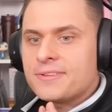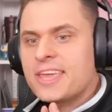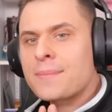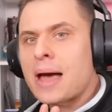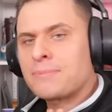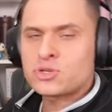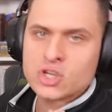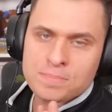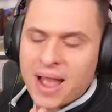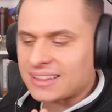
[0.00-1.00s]
nie ma
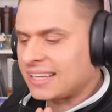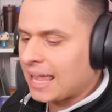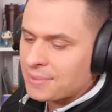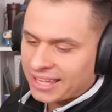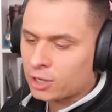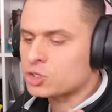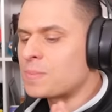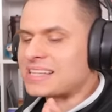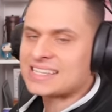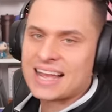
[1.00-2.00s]
przypadkiem jakiegoś
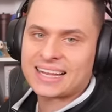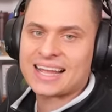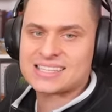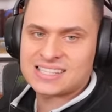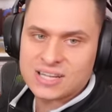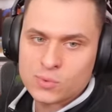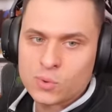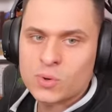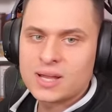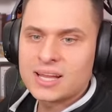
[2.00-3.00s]
macanka z tyłu